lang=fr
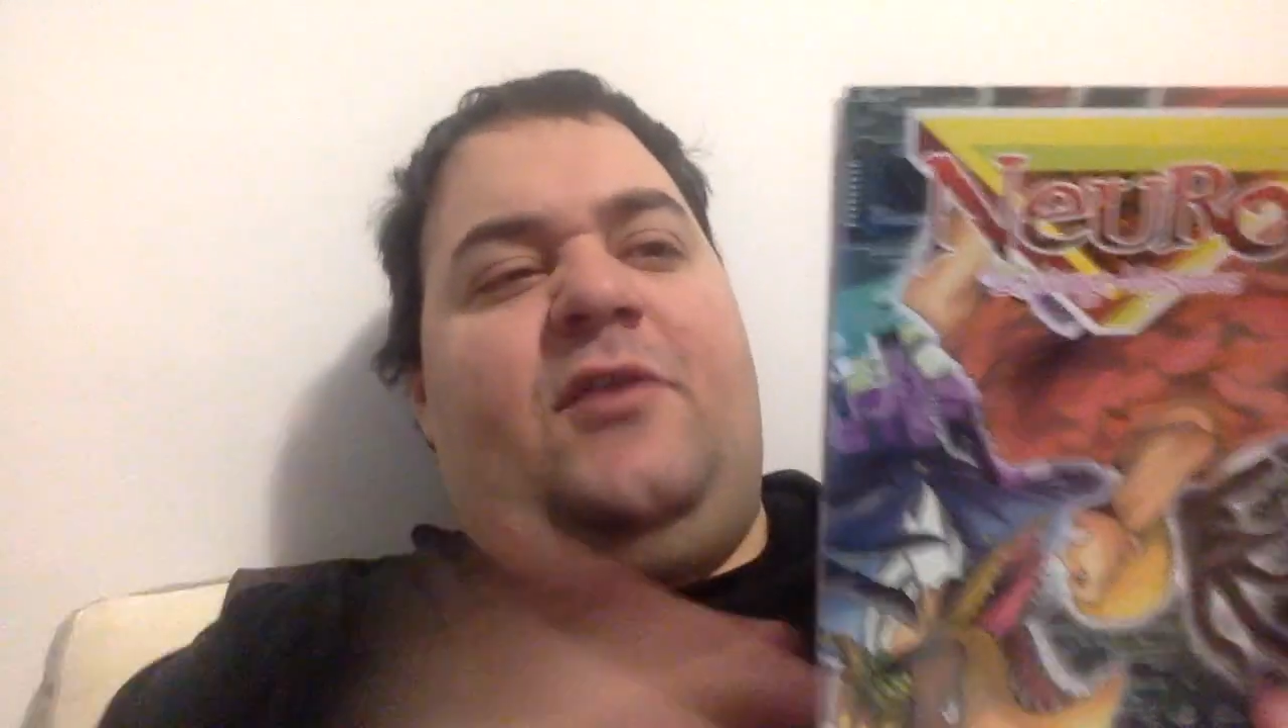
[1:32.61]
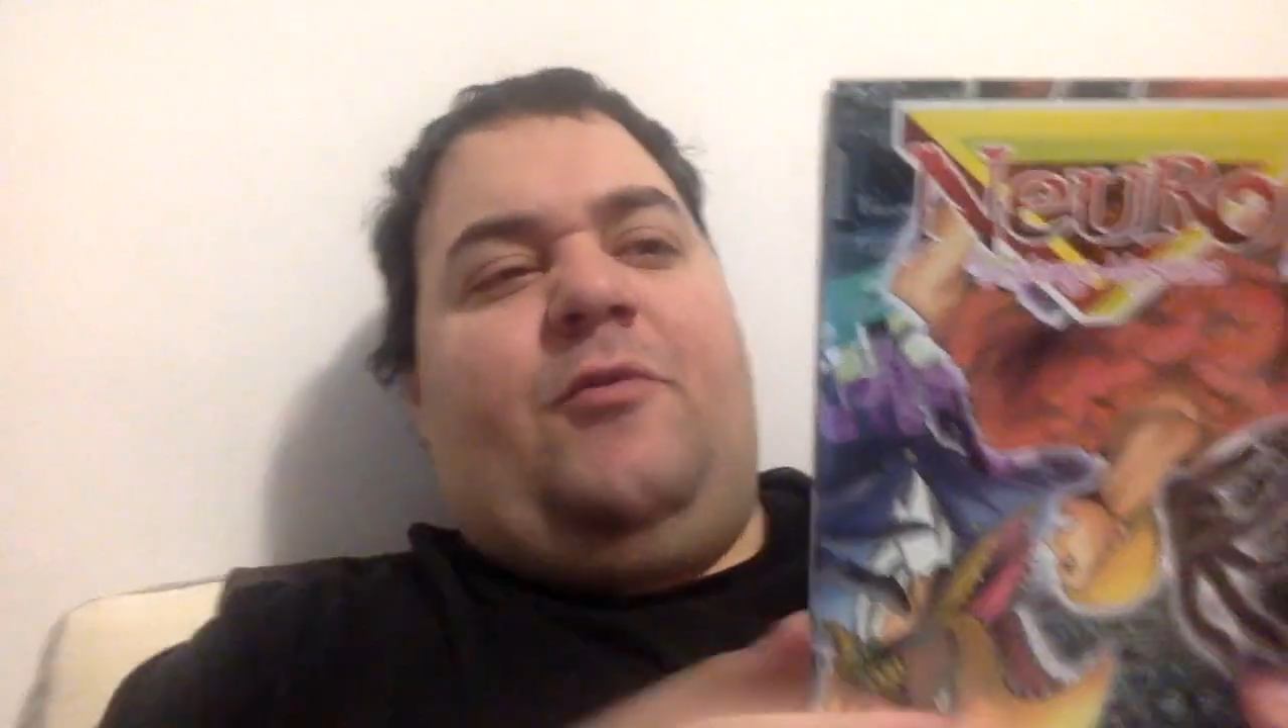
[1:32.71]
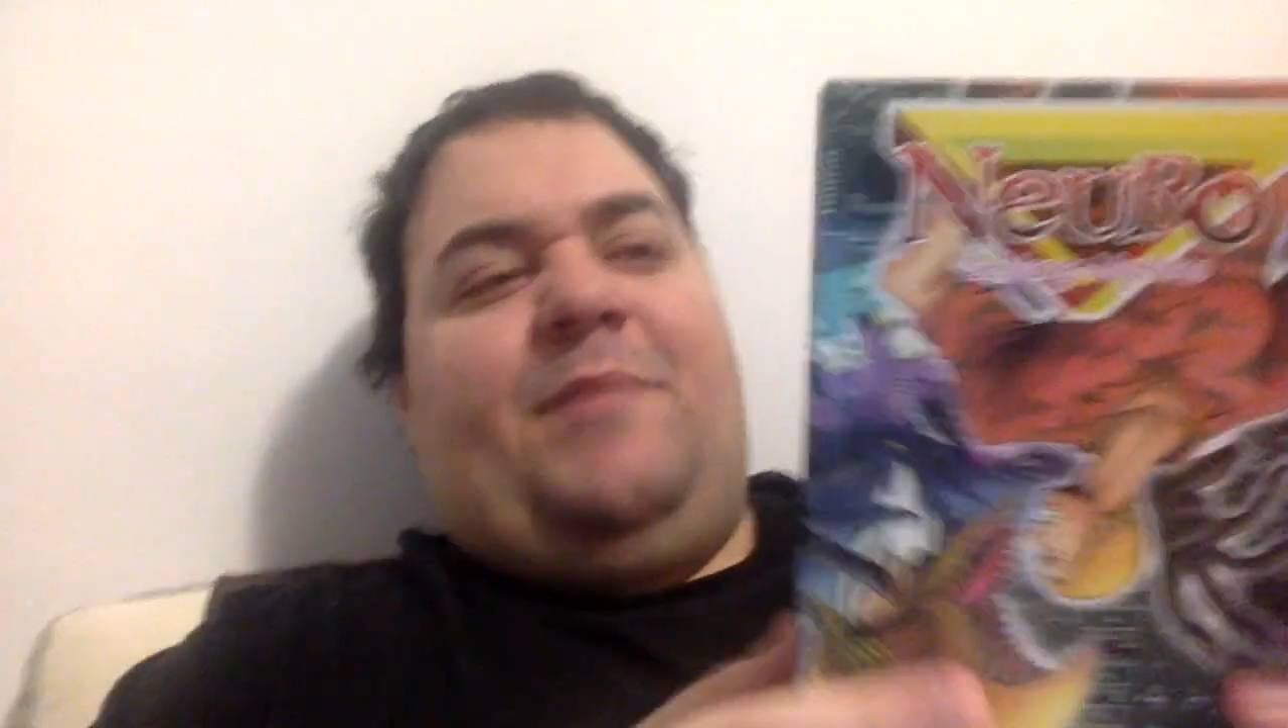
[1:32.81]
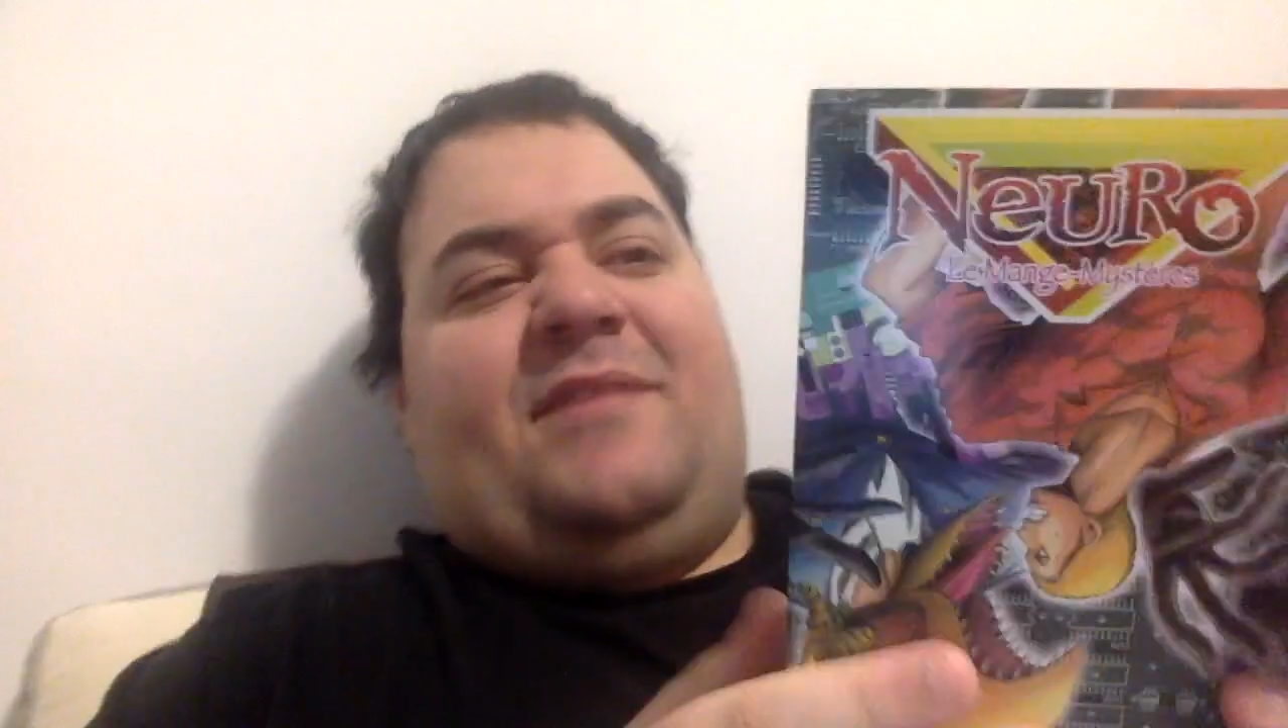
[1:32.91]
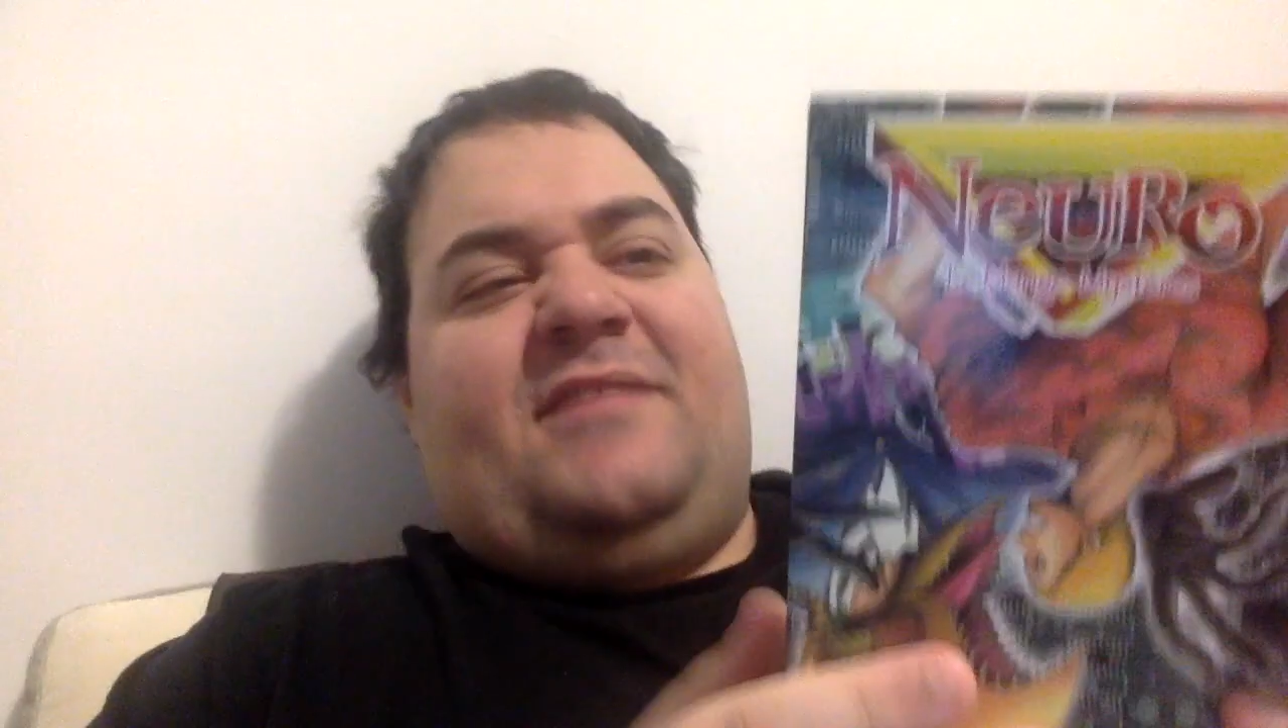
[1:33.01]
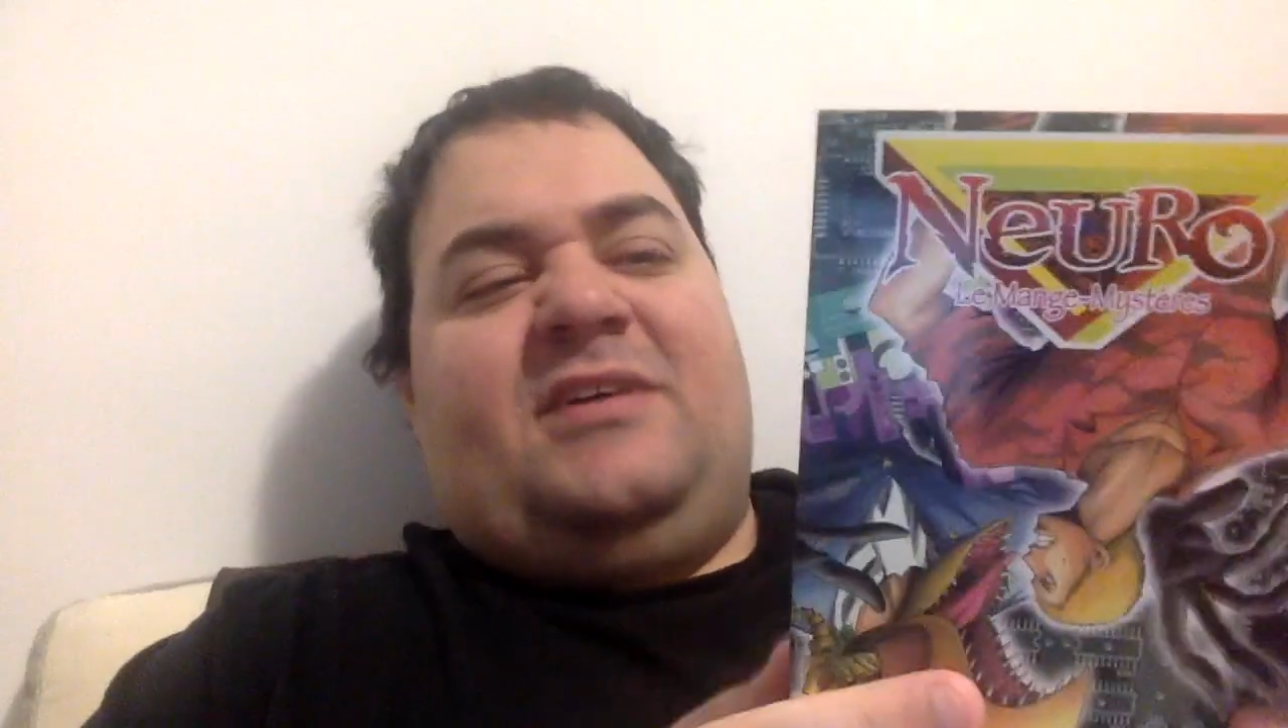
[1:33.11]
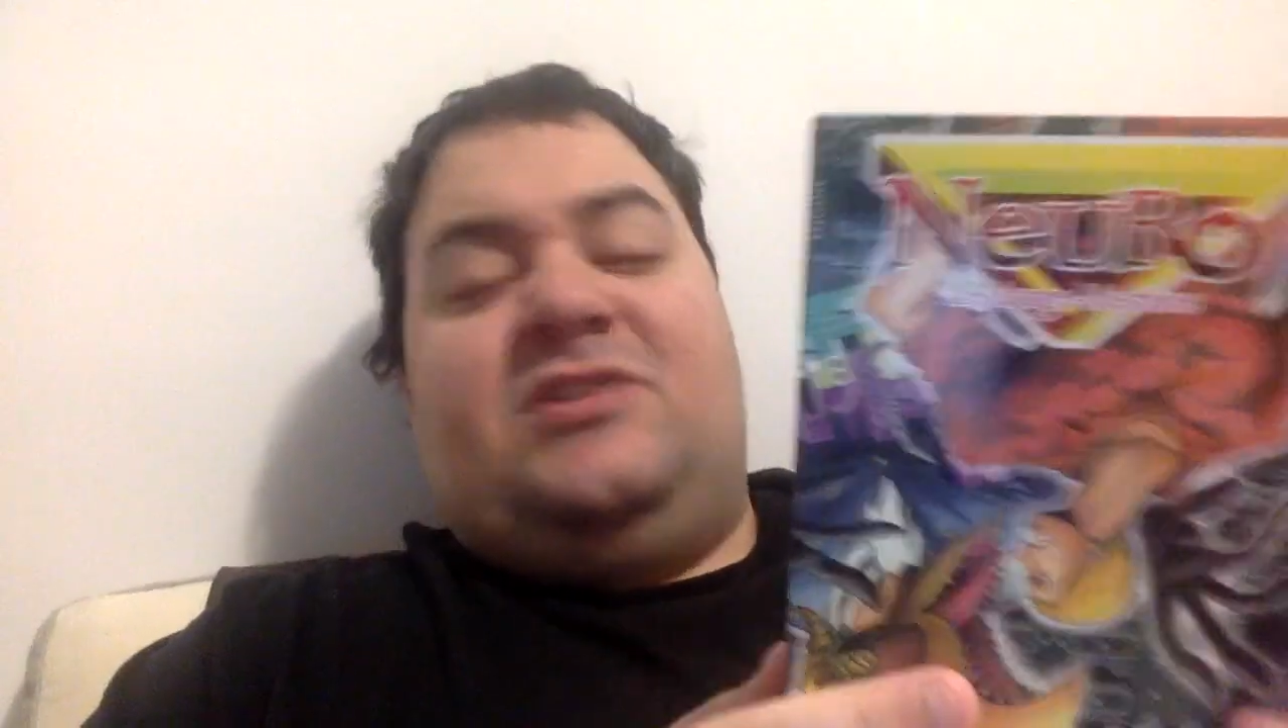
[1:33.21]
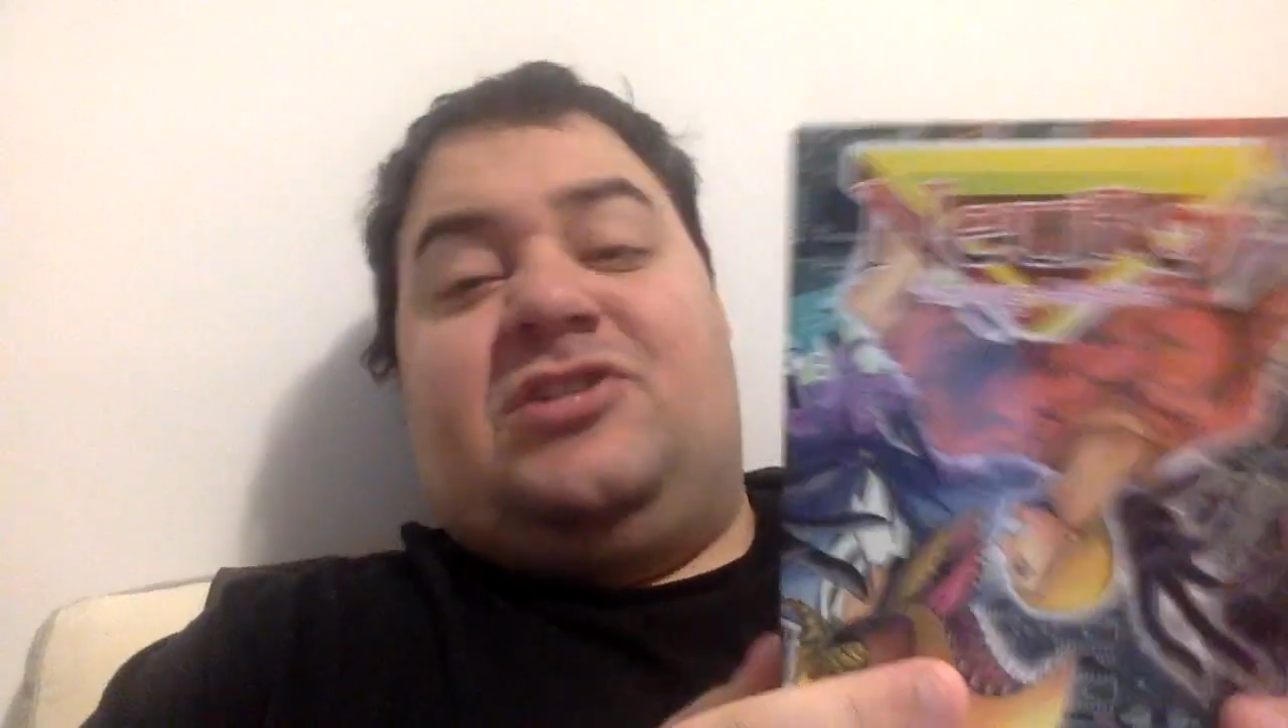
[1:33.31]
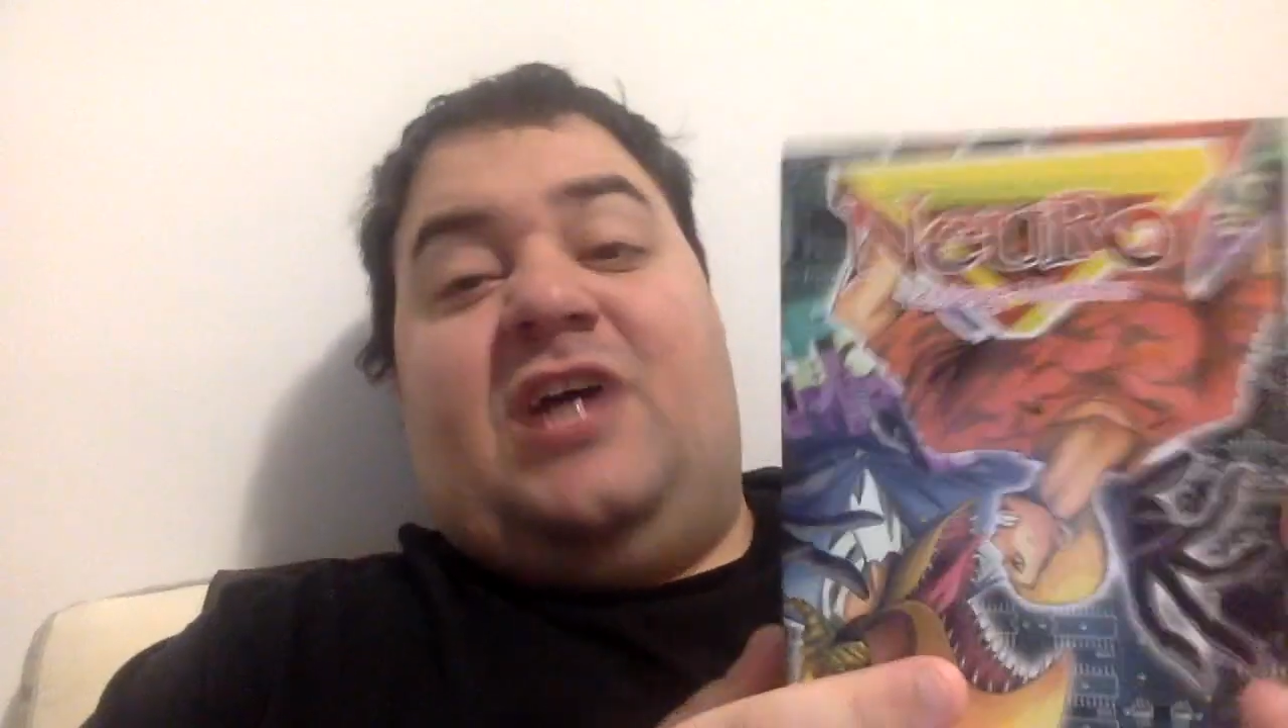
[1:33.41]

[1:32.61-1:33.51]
nos personnages